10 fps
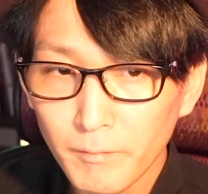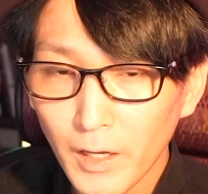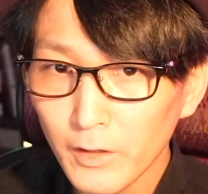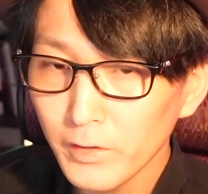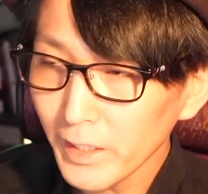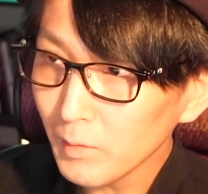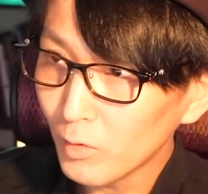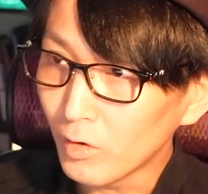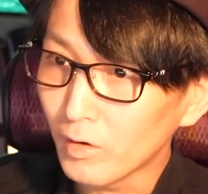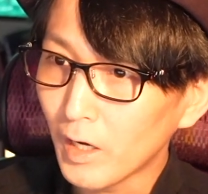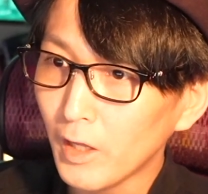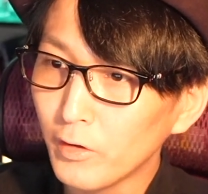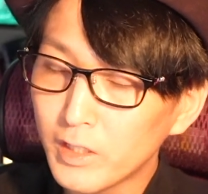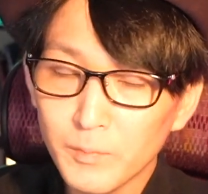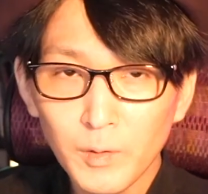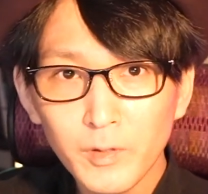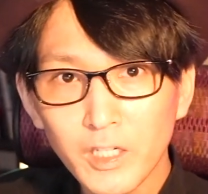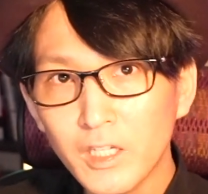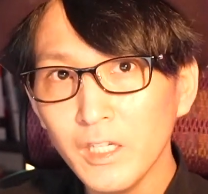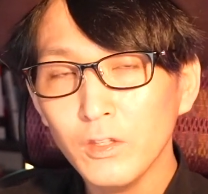あの何もあの自分も
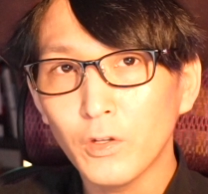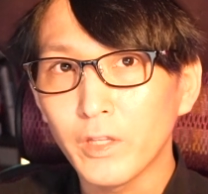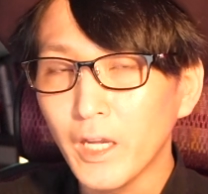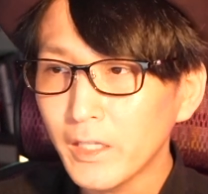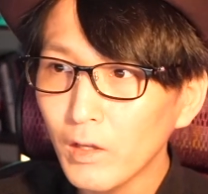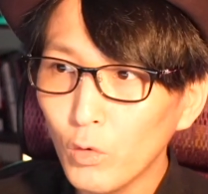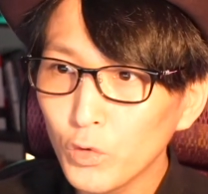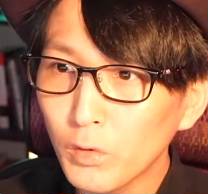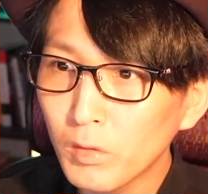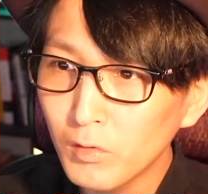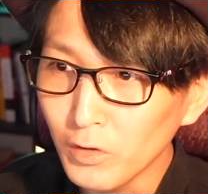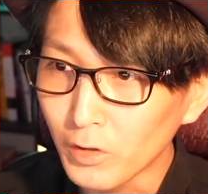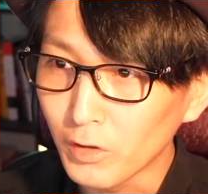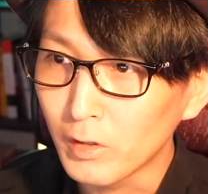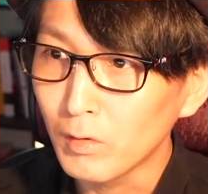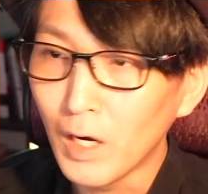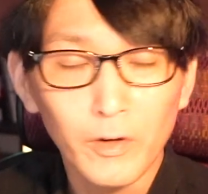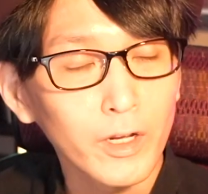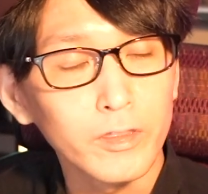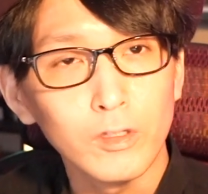じゃあ Kindle で英単語帳を作る必要あ
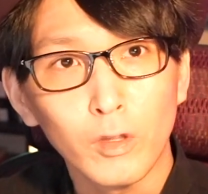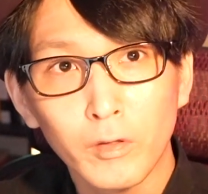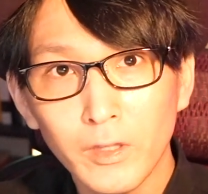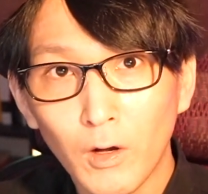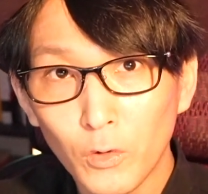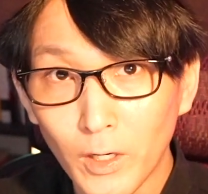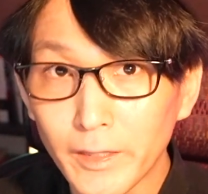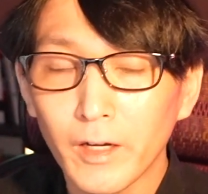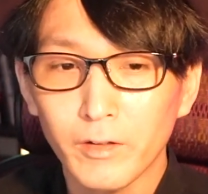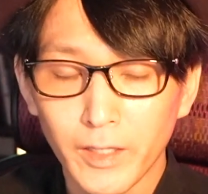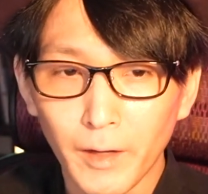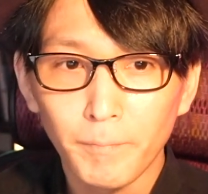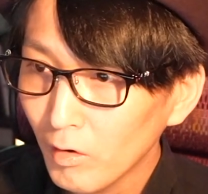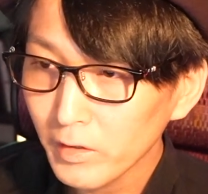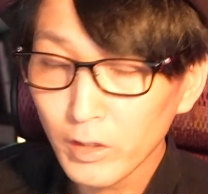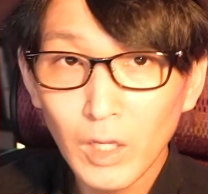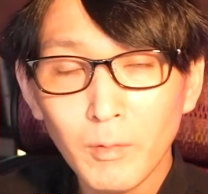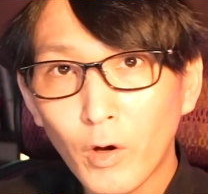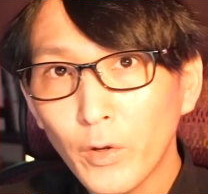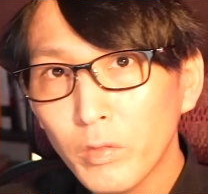るかっていうとそんなことはなくて例え
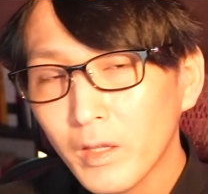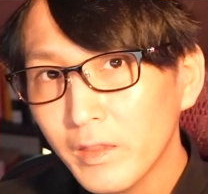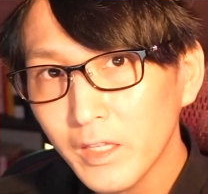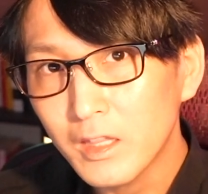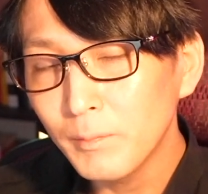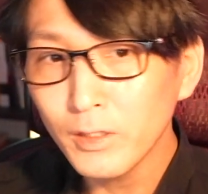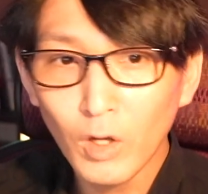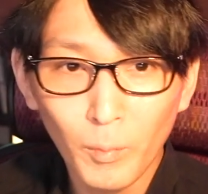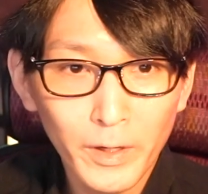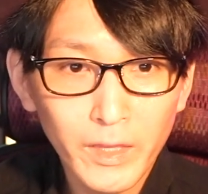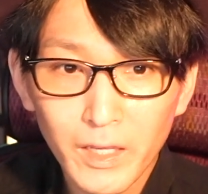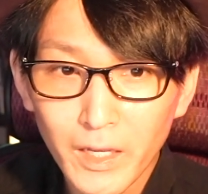ばこれを使って自分で覚えたい